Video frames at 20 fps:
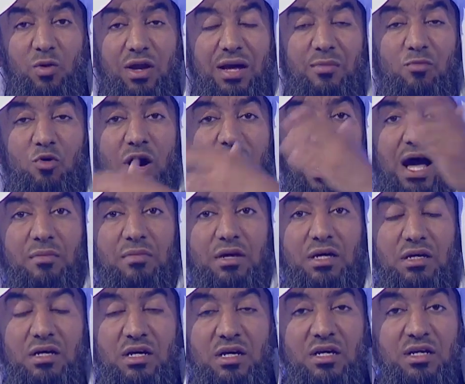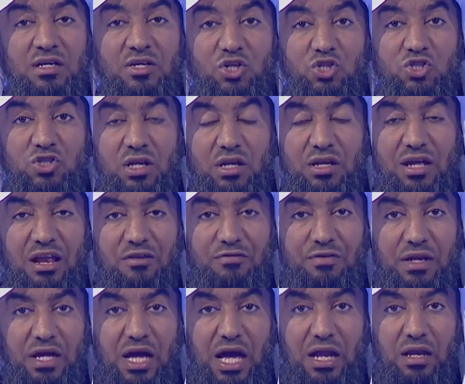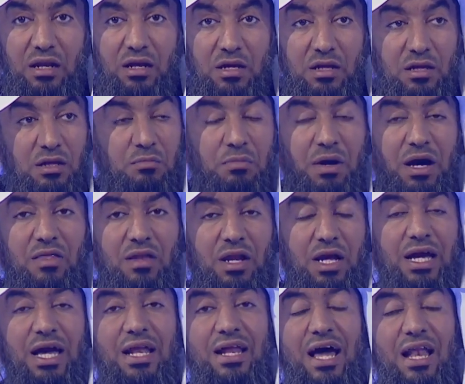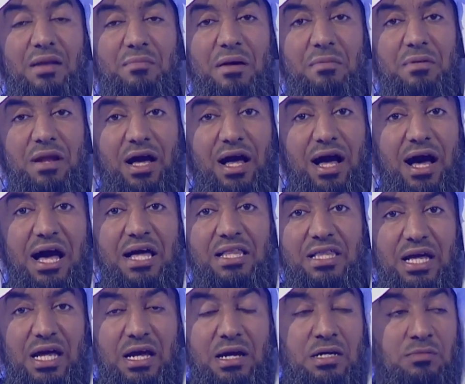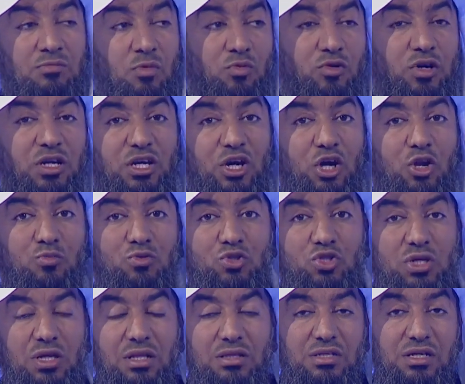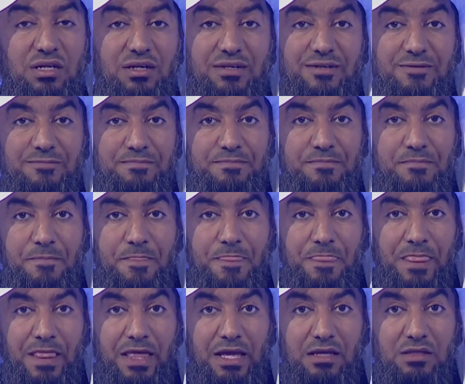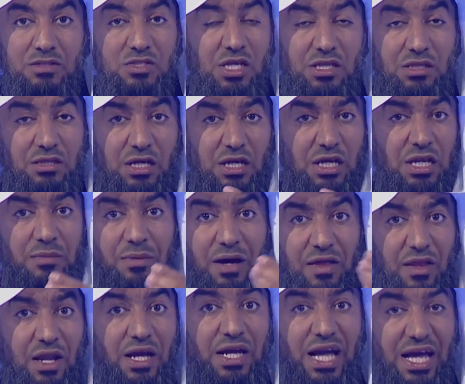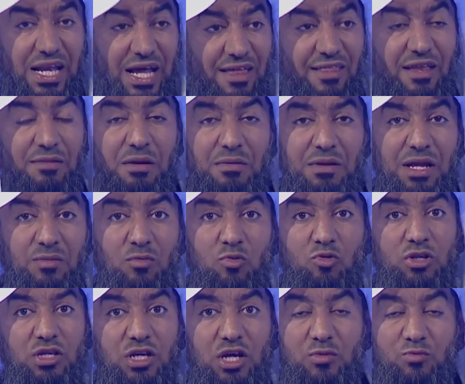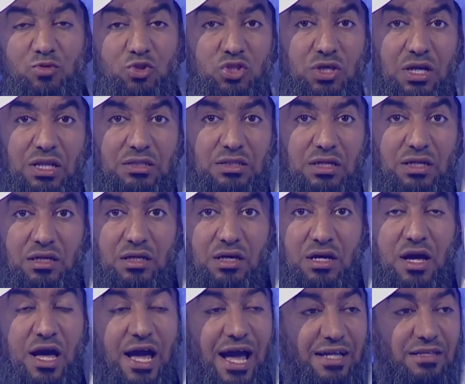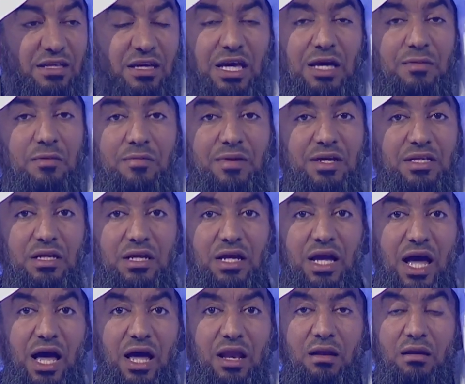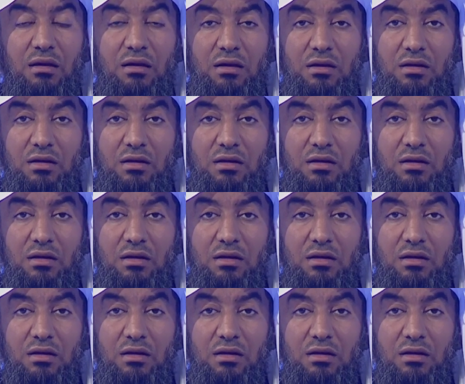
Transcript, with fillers: ولا محامي عشرين ألف ريال بعض الأحيان هالمبلغ هذا ممكن يحل مشكلتك صدقني بعض الأحيان هذا المبلغ ممكن يحل مشكلتك هدية ب 100 ريال